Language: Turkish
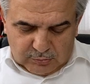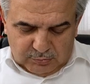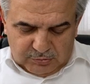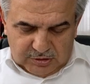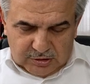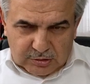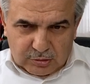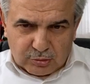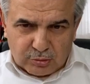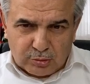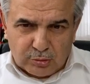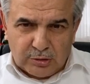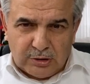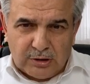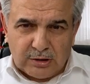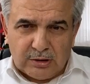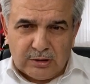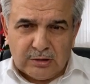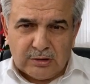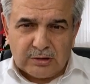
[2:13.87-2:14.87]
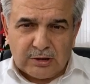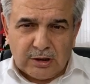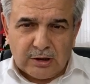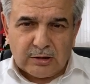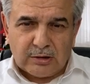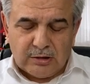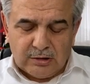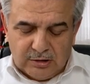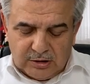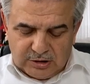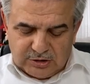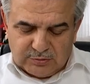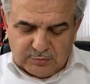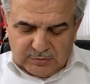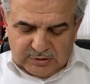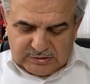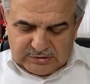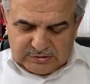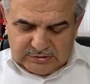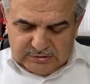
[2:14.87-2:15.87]
Bir suların
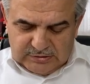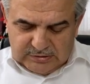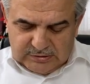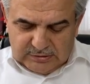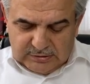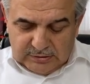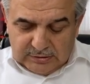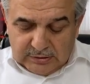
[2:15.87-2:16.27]
tatlılaşması